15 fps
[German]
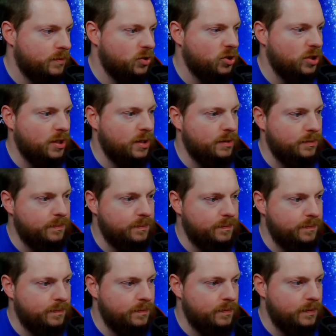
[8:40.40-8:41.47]
Schade.
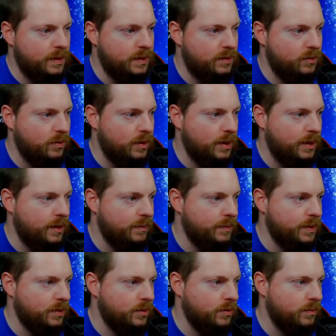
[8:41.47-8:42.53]
Hätte nur einer
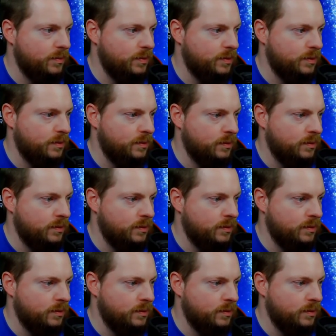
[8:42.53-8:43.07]
mitkommen müssen.